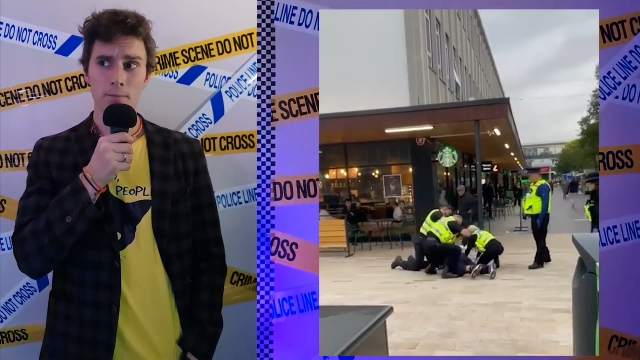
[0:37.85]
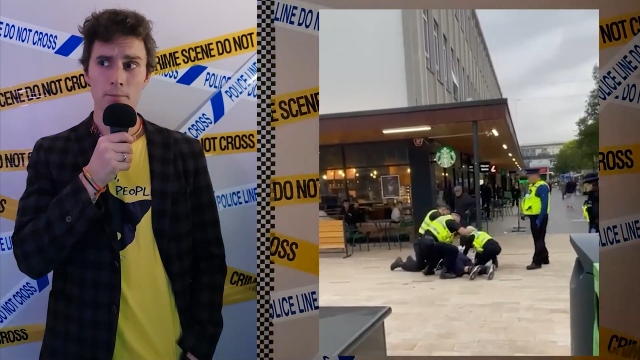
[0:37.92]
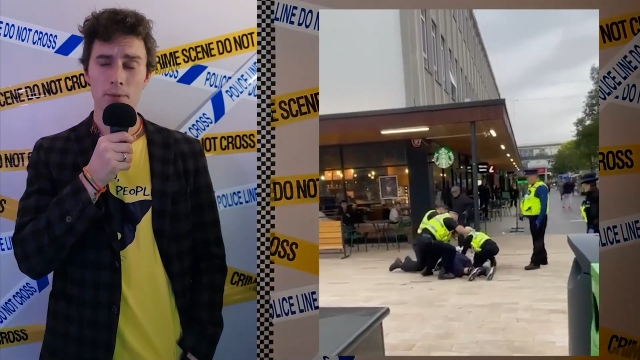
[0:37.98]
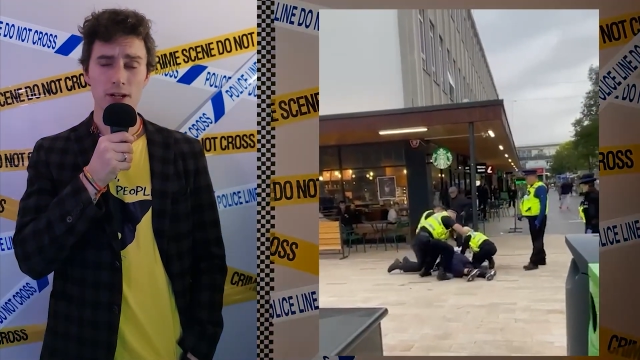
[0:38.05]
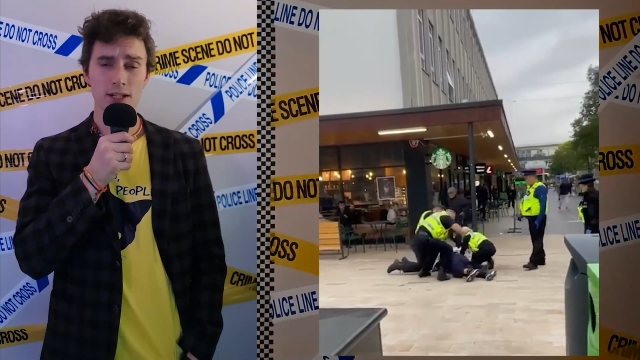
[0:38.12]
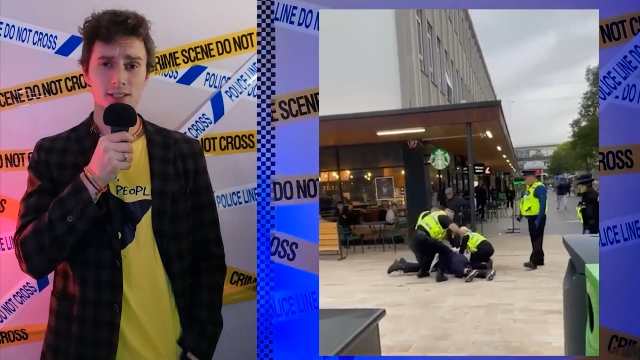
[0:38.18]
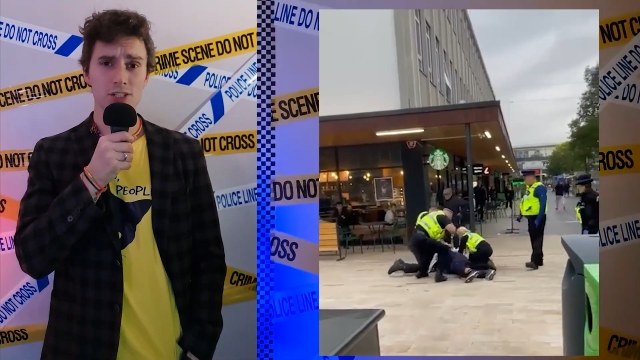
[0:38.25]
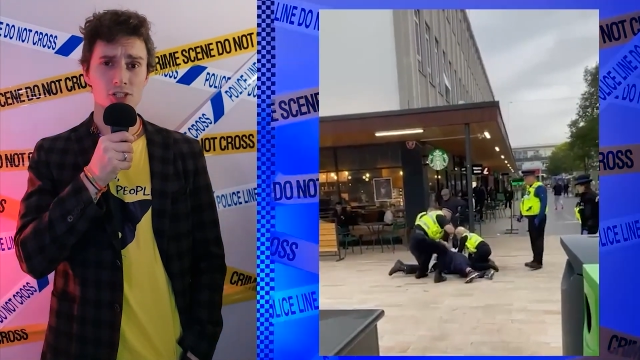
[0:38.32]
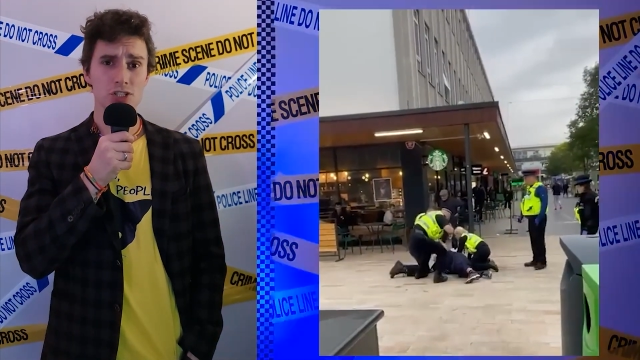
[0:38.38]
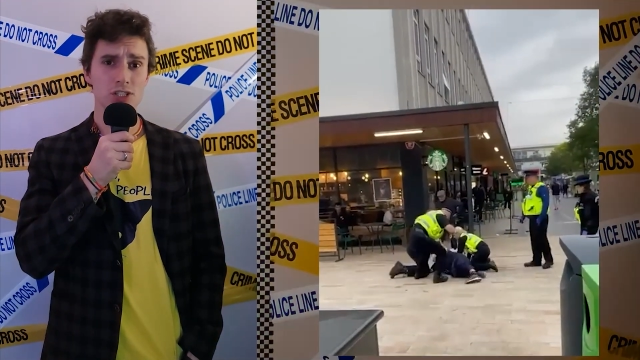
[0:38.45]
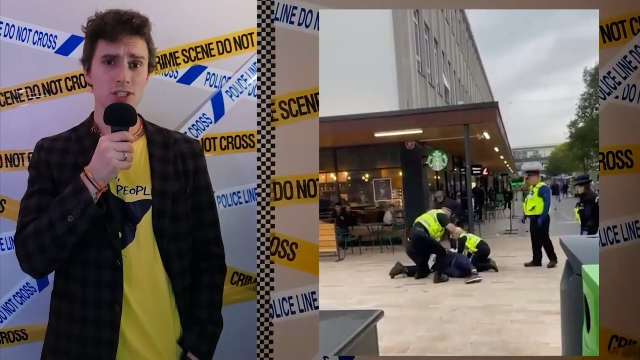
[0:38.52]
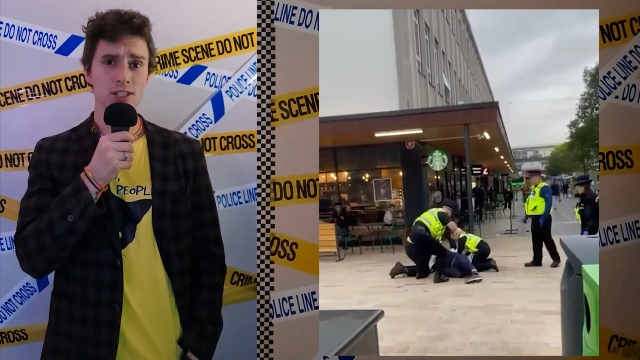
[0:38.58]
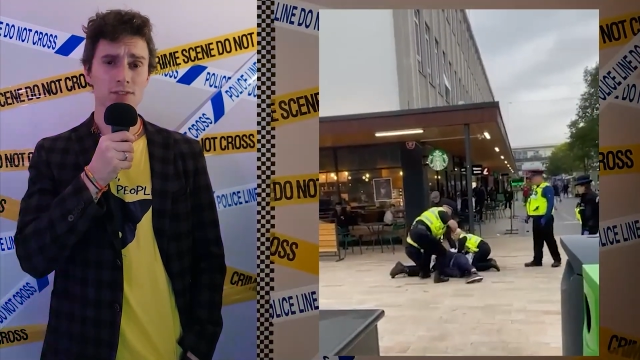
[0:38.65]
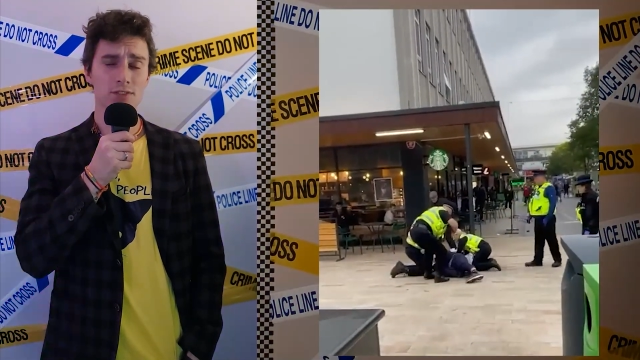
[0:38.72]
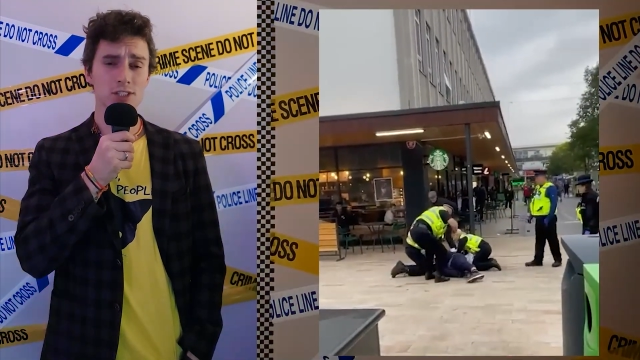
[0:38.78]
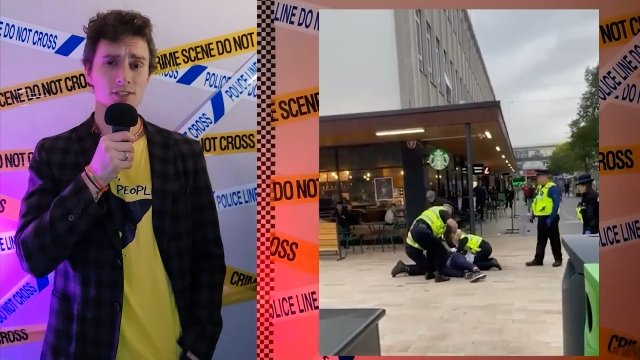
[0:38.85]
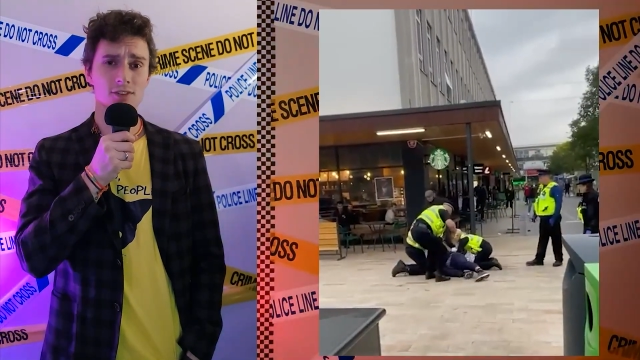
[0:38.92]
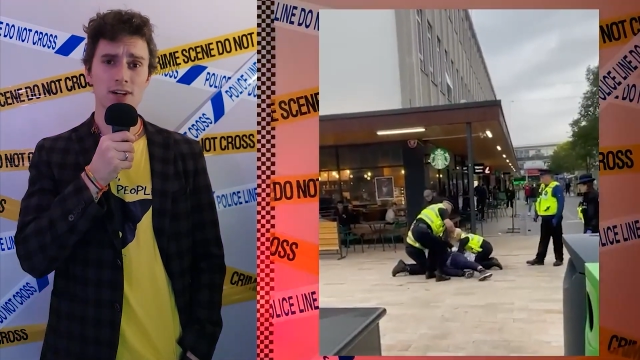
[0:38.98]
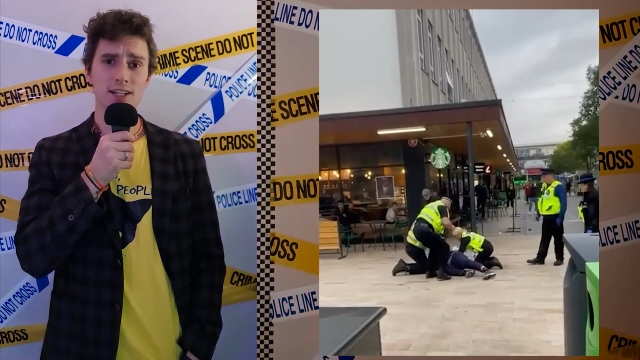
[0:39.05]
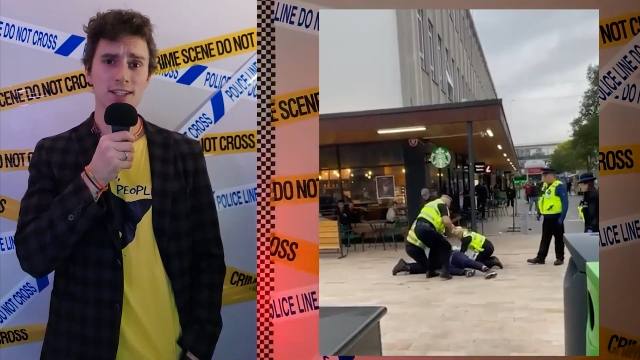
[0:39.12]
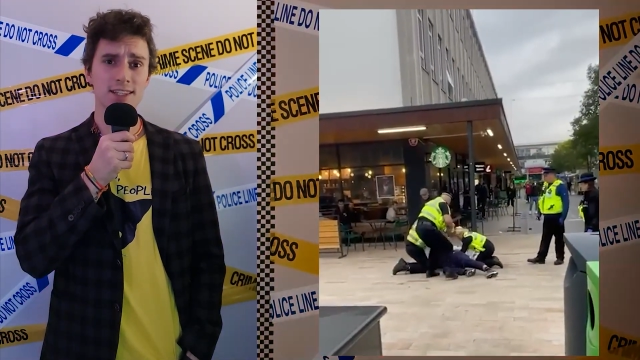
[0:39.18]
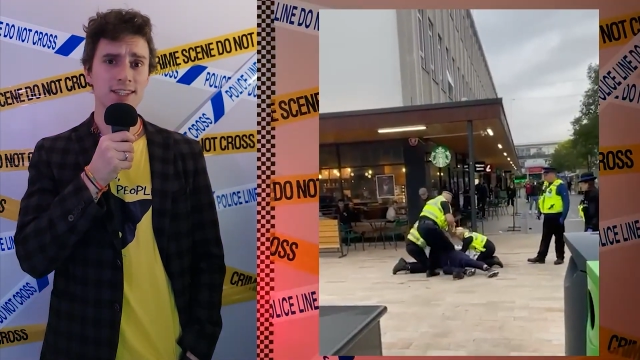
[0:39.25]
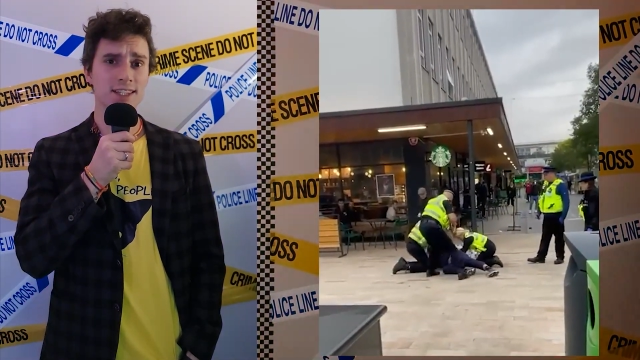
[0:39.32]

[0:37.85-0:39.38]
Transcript: практически не вызывает